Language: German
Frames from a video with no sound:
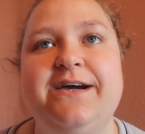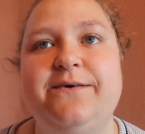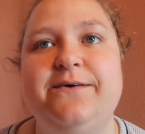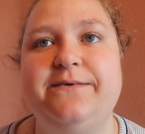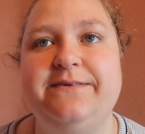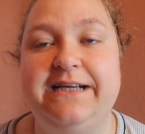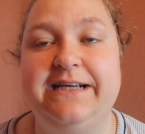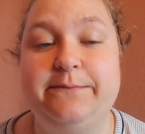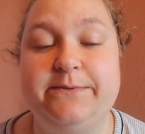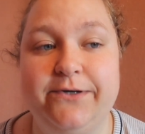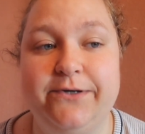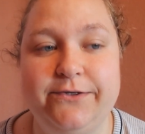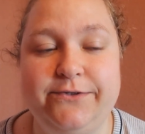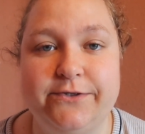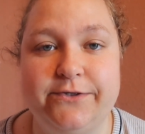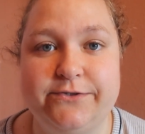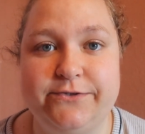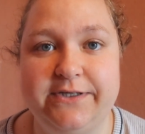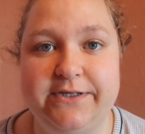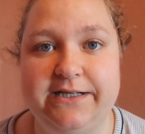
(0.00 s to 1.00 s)
Und da gibt es heute
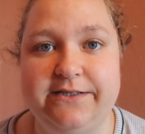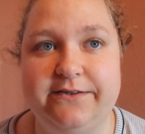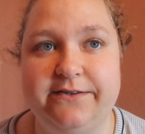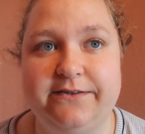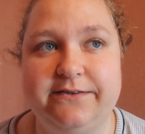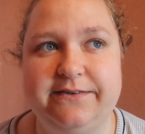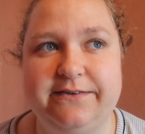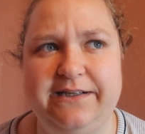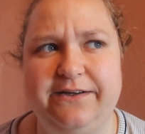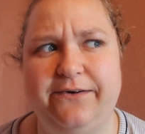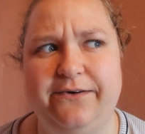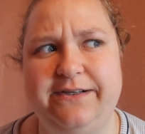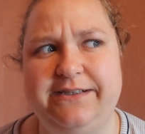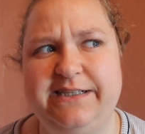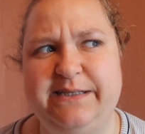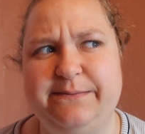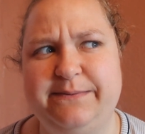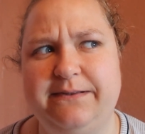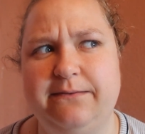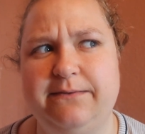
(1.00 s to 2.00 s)
noch sogar noch, nee,
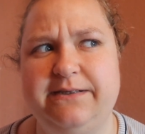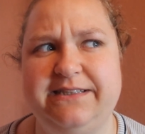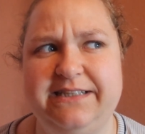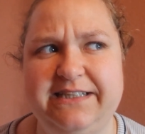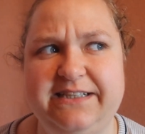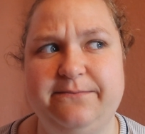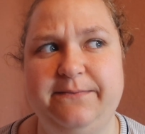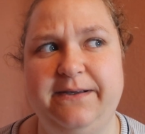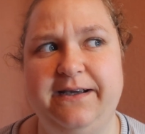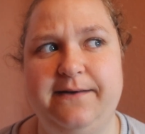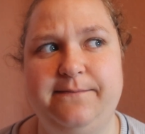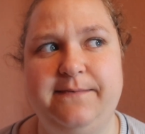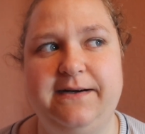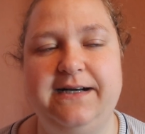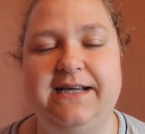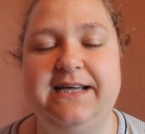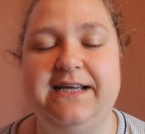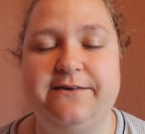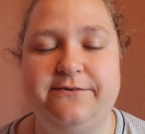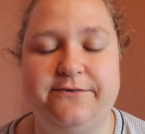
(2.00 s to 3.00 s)
heute gibt es glaube ich nicht mehr,
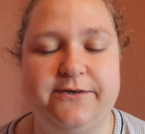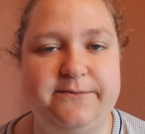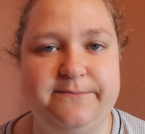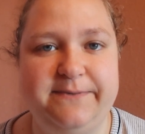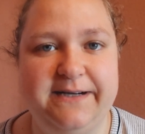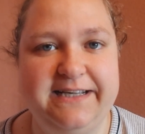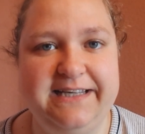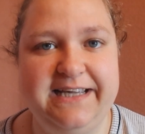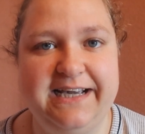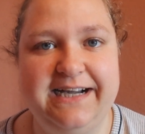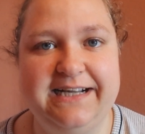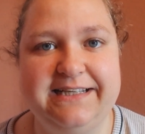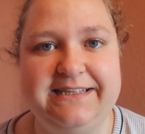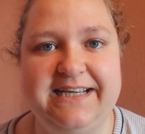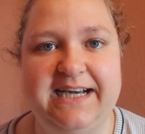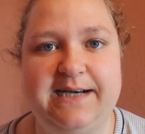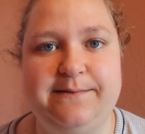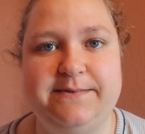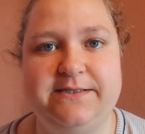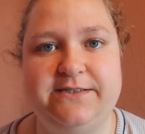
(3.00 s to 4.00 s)
aber vor ein paar
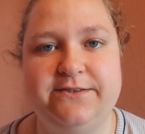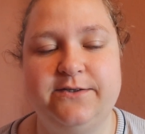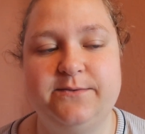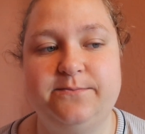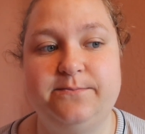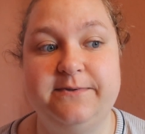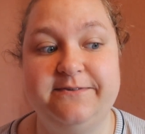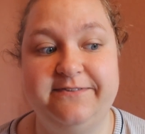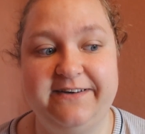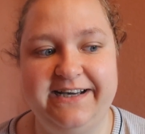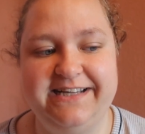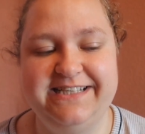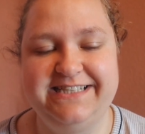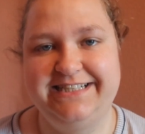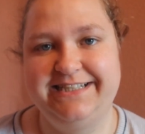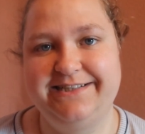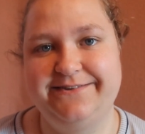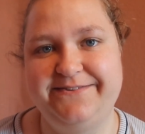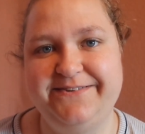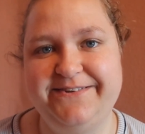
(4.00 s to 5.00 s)
Jahren gab es noch
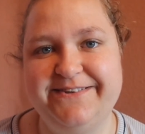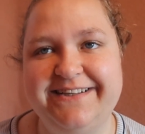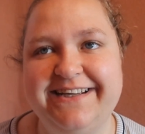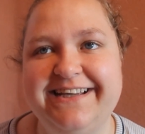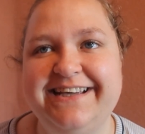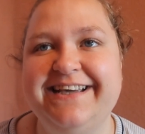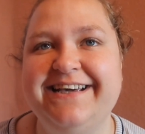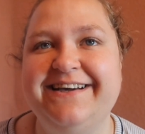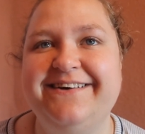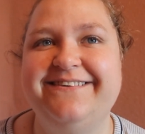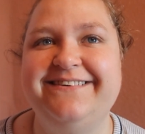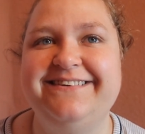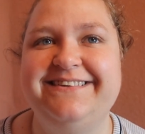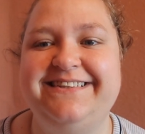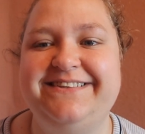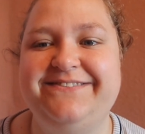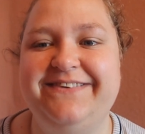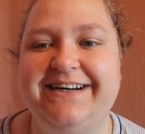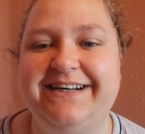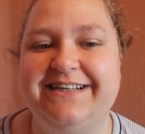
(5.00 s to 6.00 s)
Beweise dafür.
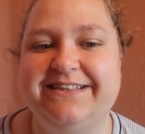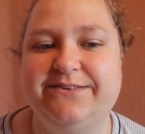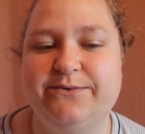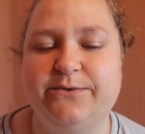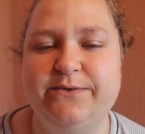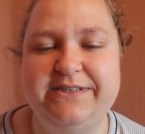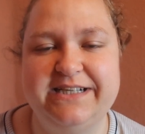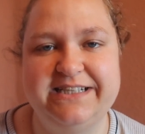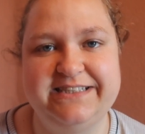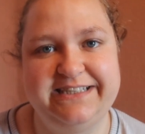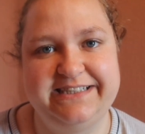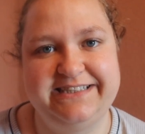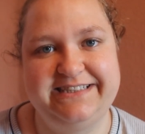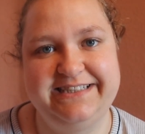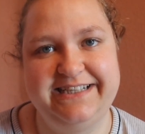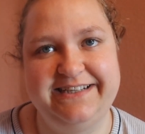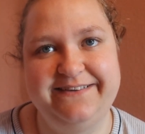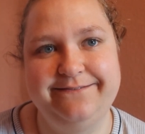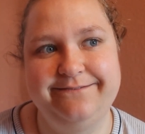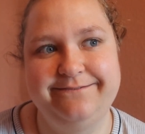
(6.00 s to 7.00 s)
Und zwar so
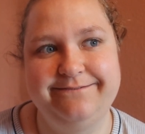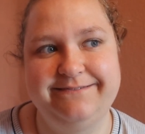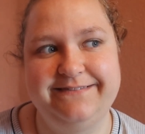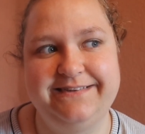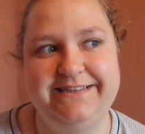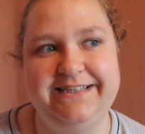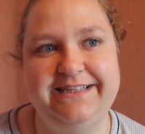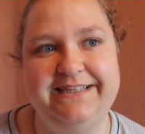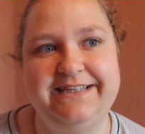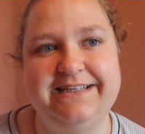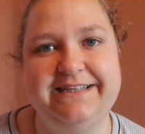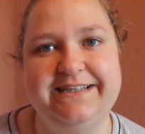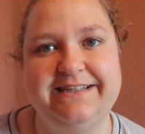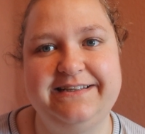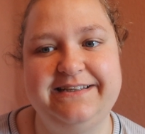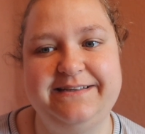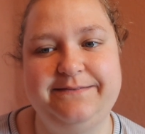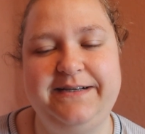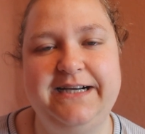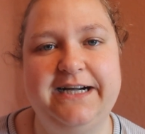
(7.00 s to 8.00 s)
Untersetzer, die
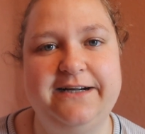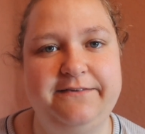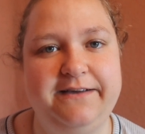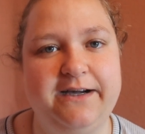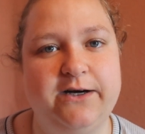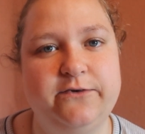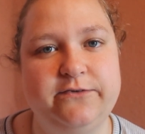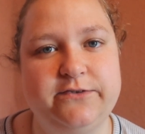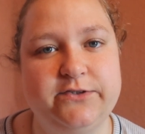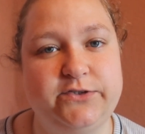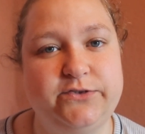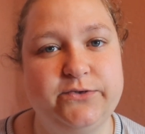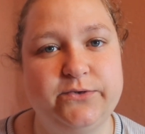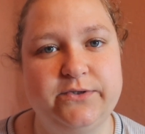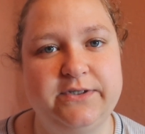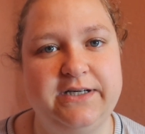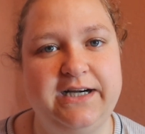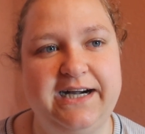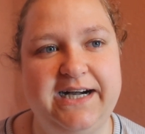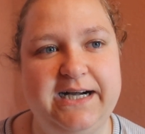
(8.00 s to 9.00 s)
den Kaffee
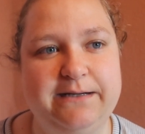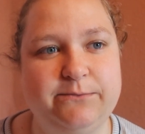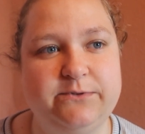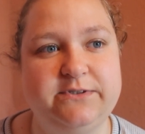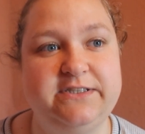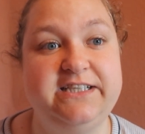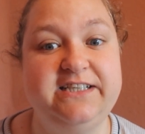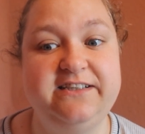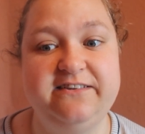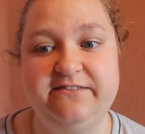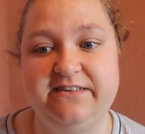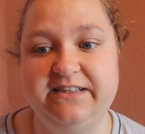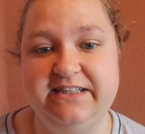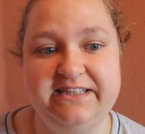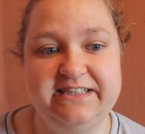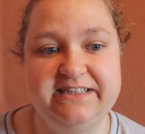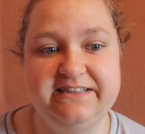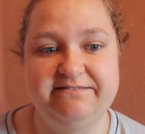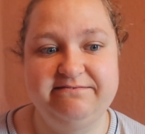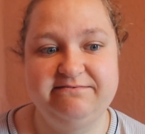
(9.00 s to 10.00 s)
aufgezogen haben und
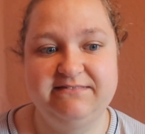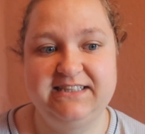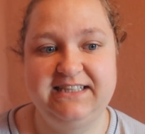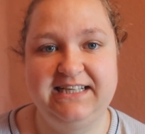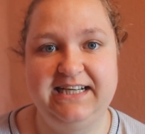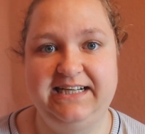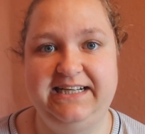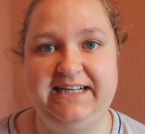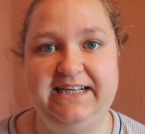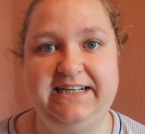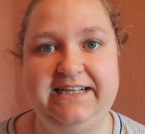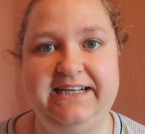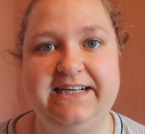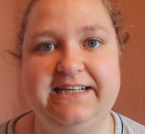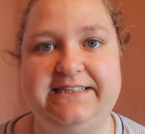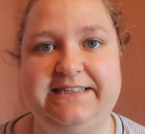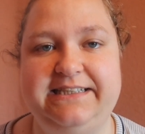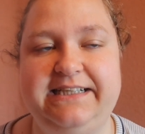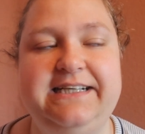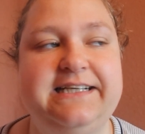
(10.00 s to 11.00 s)
irgendwie ging
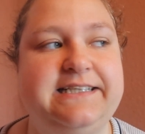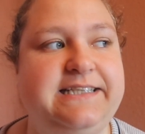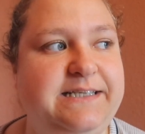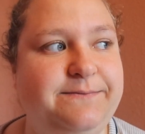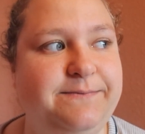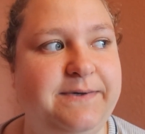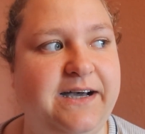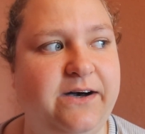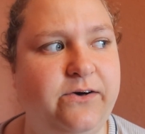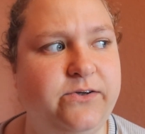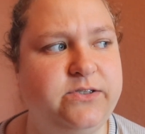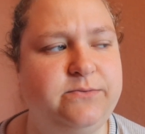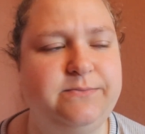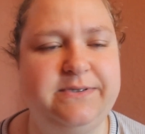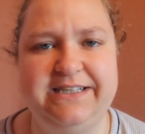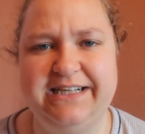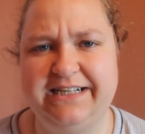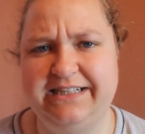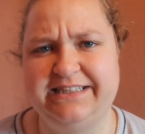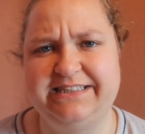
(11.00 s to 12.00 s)
das, ging das nicht mehr raus und
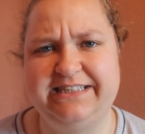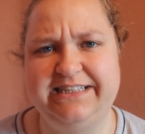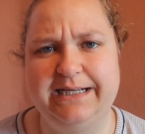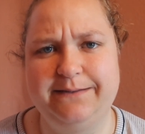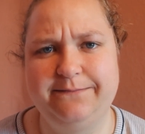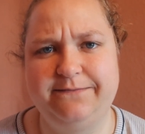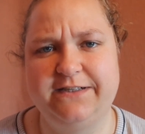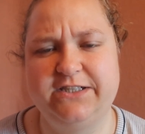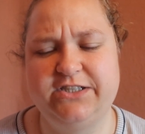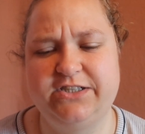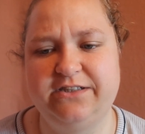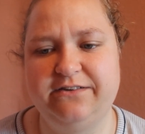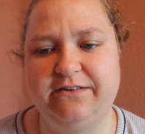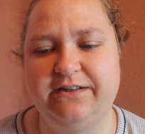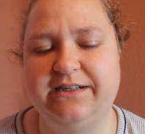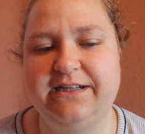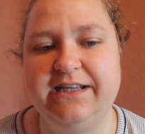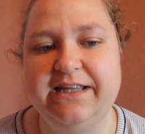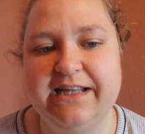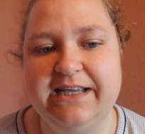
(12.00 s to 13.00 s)
man kann das nicht abwaschen
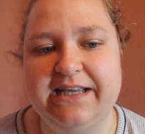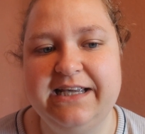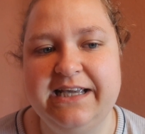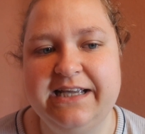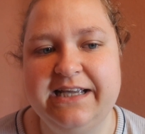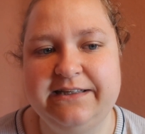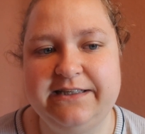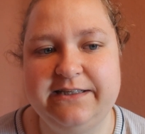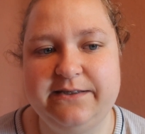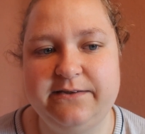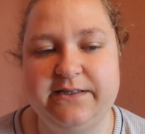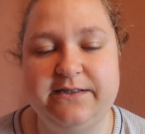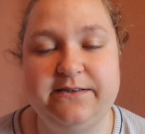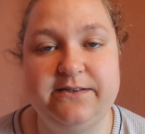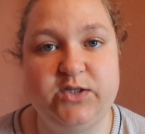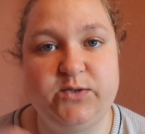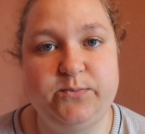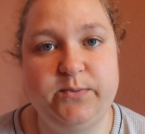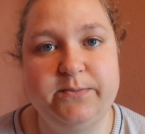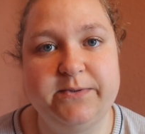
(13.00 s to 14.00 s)
oder nicht
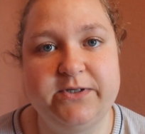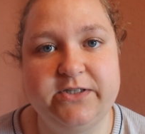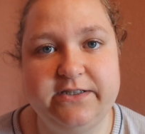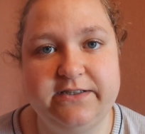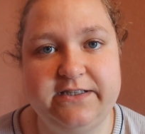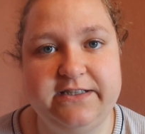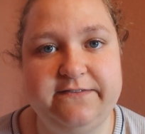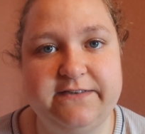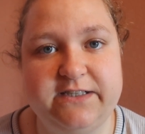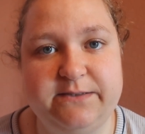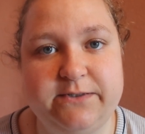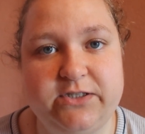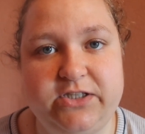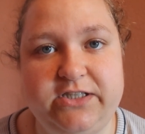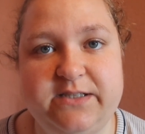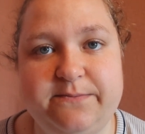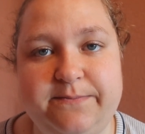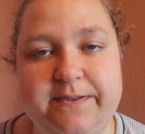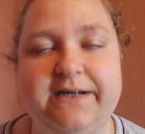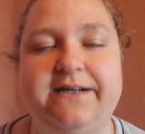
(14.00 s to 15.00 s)
in die, Spülma in die
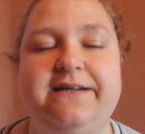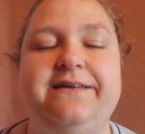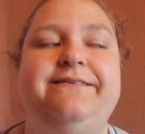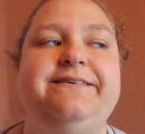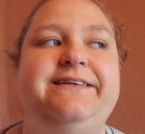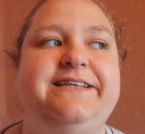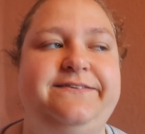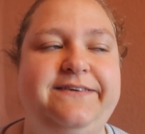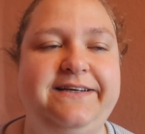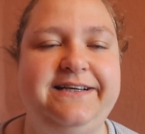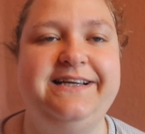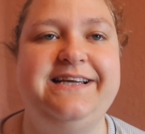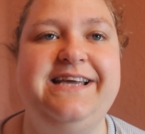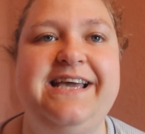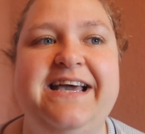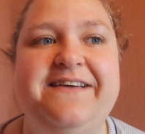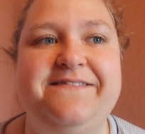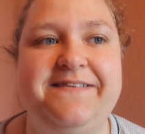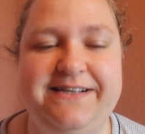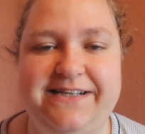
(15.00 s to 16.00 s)
Waschmaschine packen. Und deswegen
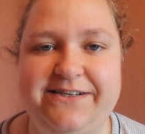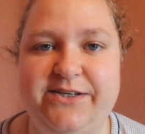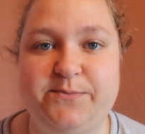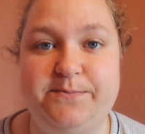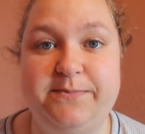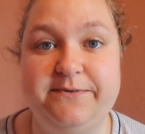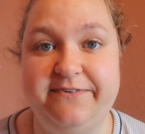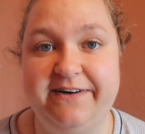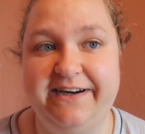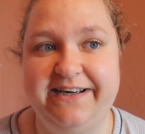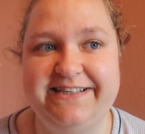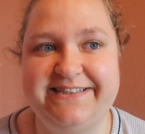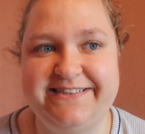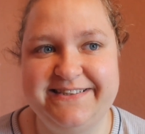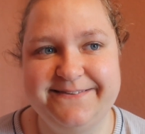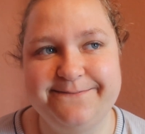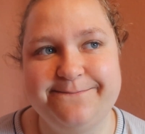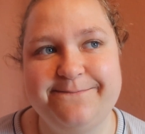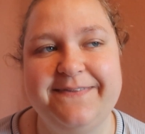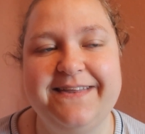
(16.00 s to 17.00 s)
waren dann auch
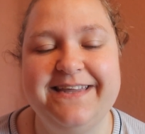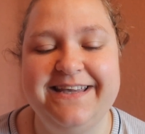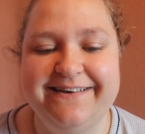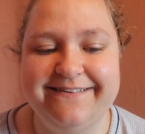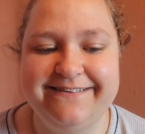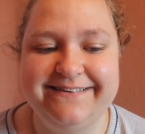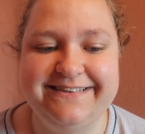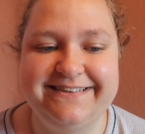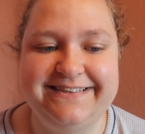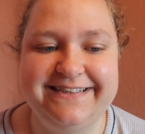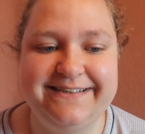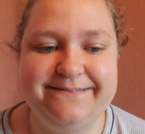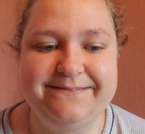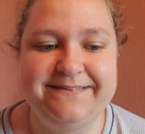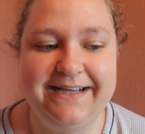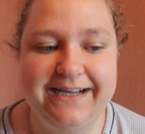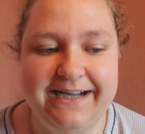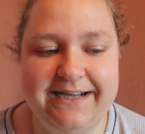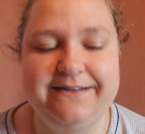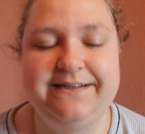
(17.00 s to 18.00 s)
Beweise. Und äh,
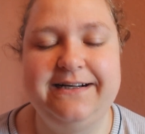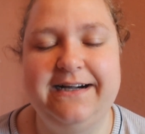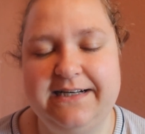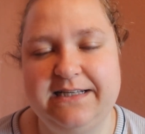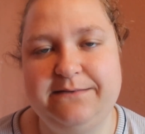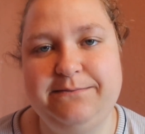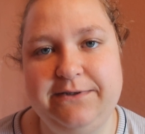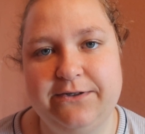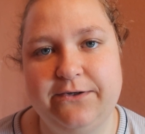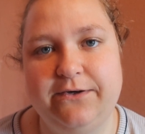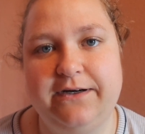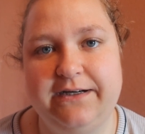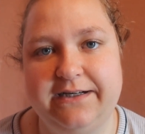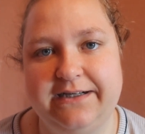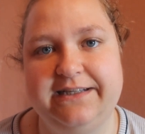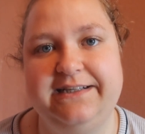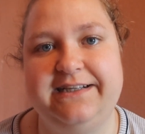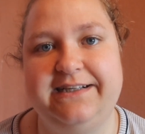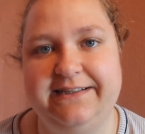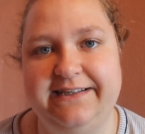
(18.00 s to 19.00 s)
daran kann ich mich noch
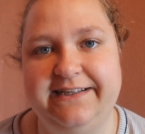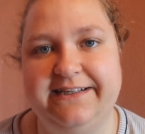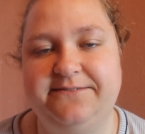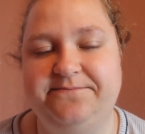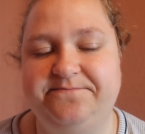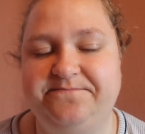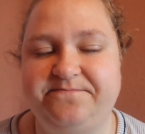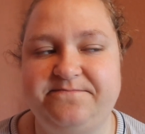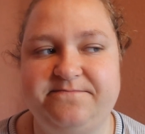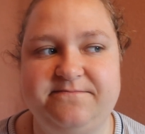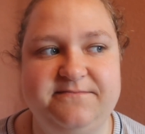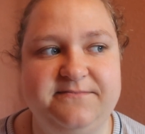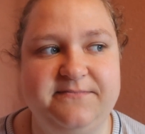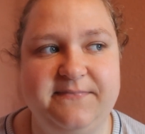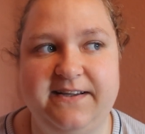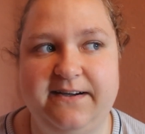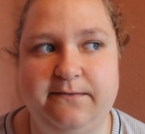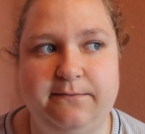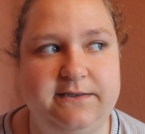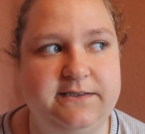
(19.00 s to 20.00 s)
erinnern, ja.
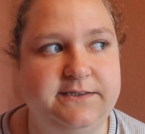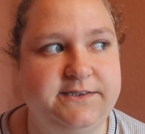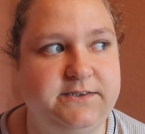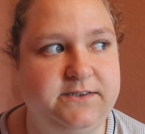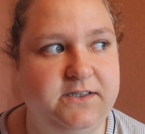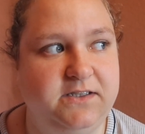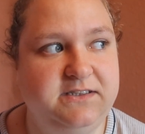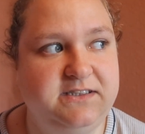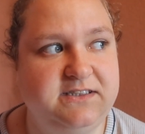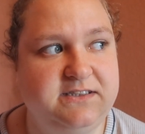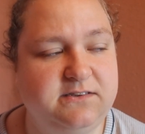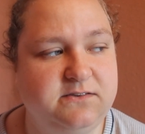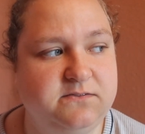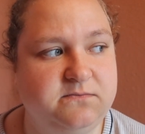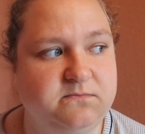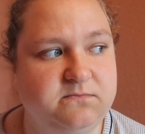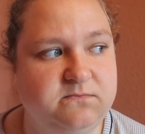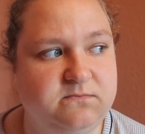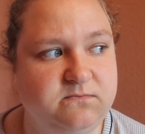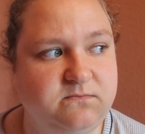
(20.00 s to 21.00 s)
Aber sonst